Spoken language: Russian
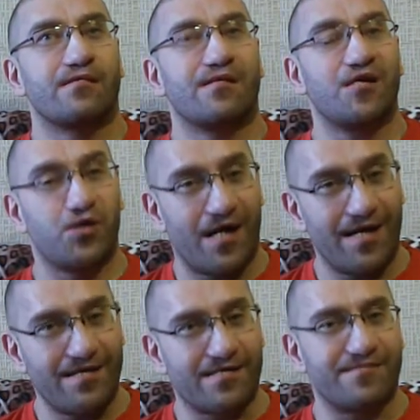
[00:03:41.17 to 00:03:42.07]

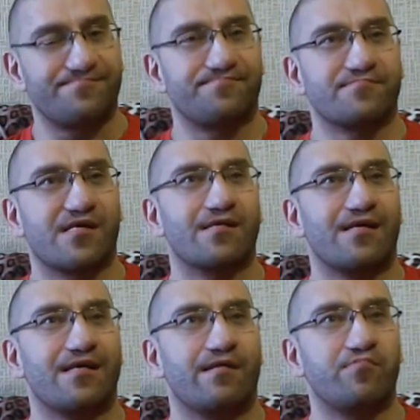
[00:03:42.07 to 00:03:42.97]
начальник,
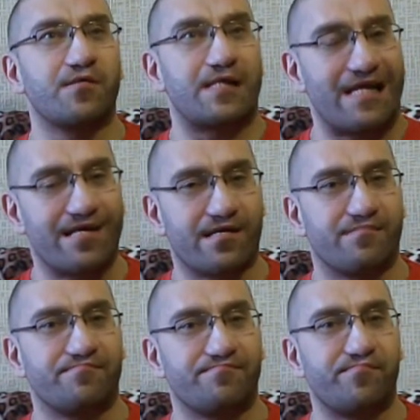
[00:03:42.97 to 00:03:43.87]
когда я был
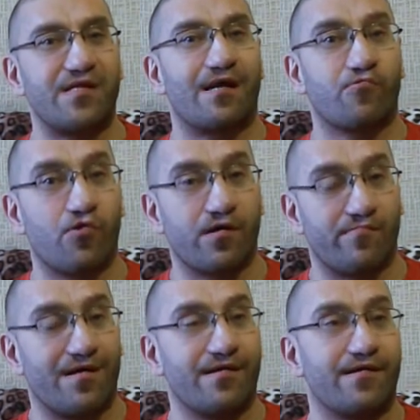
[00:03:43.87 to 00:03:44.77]
тренером,
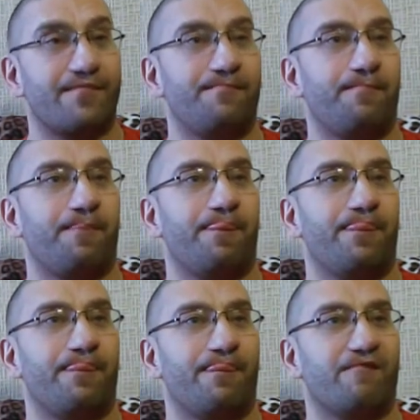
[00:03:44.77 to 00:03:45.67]
педагогом
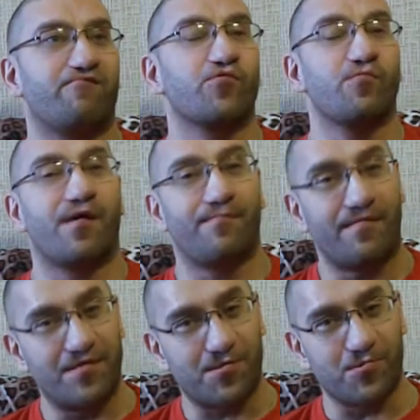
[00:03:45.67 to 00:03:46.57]
в клубах по
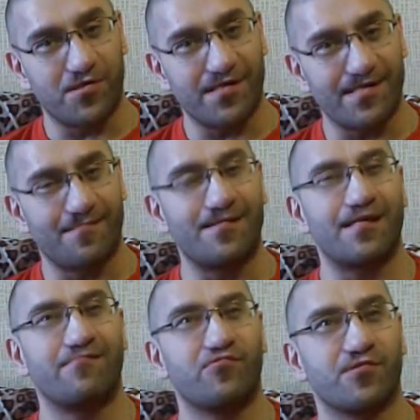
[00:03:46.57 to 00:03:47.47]
месту жительства, это
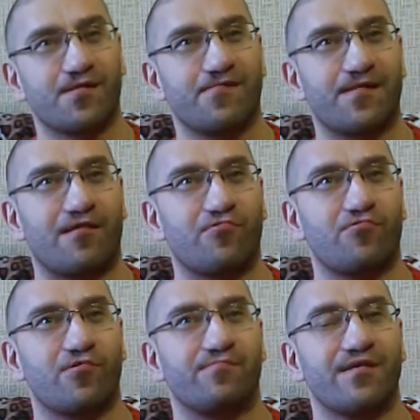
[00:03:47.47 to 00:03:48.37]
92
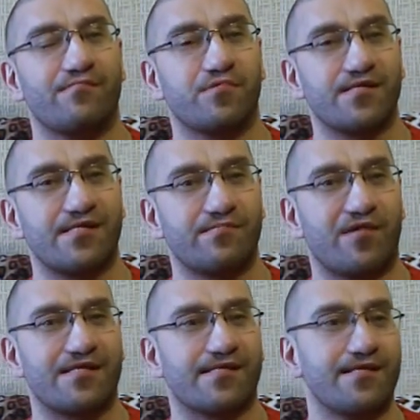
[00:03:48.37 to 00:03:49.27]
год, мне было
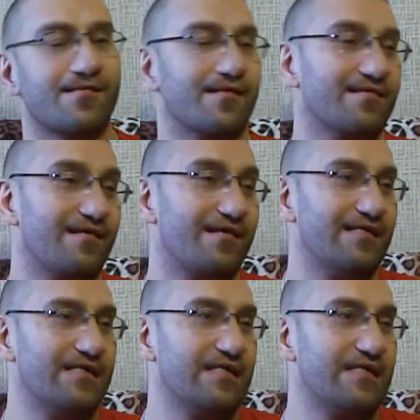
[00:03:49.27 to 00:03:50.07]
17 лет тогда,